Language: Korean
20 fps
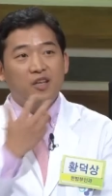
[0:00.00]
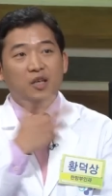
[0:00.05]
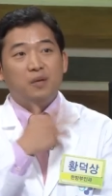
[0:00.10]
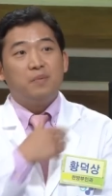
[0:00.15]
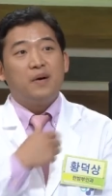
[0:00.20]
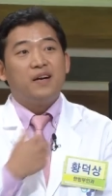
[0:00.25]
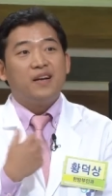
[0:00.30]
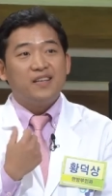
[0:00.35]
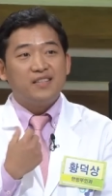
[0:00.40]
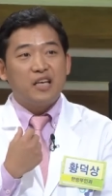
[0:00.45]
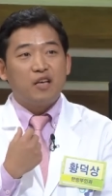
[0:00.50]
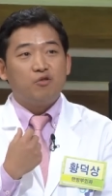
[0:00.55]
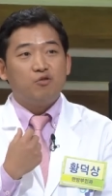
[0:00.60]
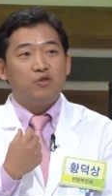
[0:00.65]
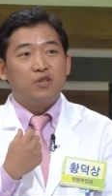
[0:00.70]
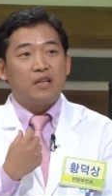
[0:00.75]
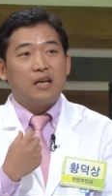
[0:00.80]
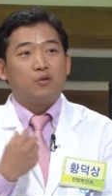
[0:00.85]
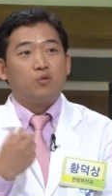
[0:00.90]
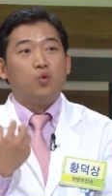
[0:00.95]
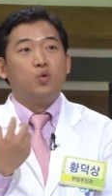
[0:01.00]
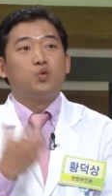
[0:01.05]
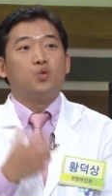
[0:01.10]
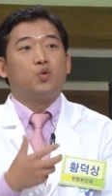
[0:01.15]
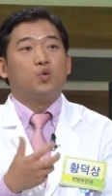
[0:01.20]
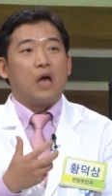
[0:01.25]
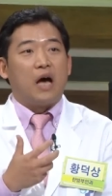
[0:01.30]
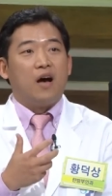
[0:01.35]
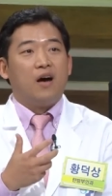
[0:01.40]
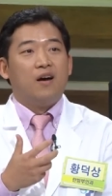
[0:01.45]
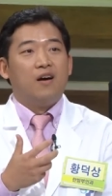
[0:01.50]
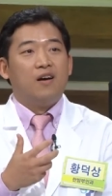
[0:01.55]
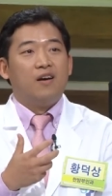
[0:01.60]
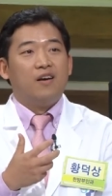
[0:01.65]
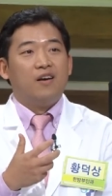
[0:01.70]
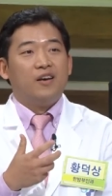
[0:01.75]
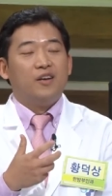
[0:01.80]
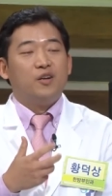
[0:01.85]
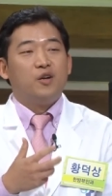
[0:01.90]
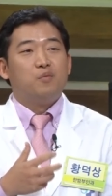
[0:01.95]
입안의 세균이 다 독소다.
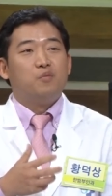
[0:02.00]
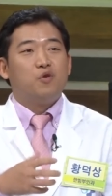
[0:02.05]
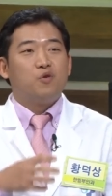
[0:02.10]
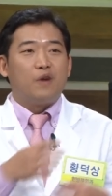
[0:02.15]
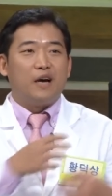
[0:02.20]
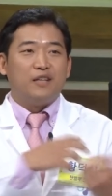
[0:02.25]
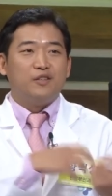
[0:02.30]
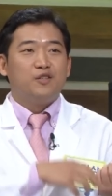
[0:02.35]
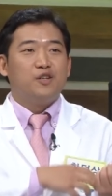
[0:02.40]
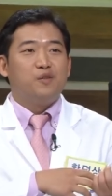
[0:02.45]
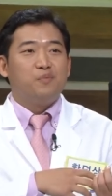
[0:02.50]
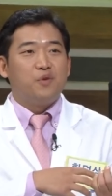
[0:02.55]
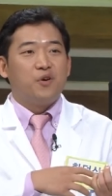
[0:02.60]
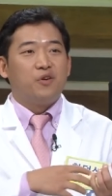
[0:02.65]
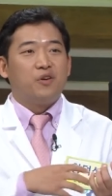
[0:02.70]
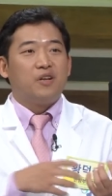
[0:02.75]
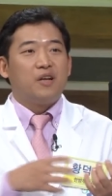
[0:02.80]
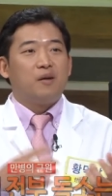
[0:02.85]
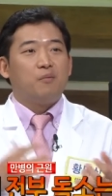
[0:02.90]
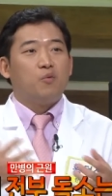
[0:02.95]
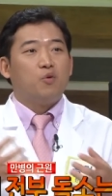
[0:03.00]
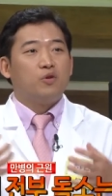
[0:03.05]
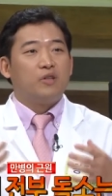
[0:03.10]
이런 뭐 관절병이나 뭐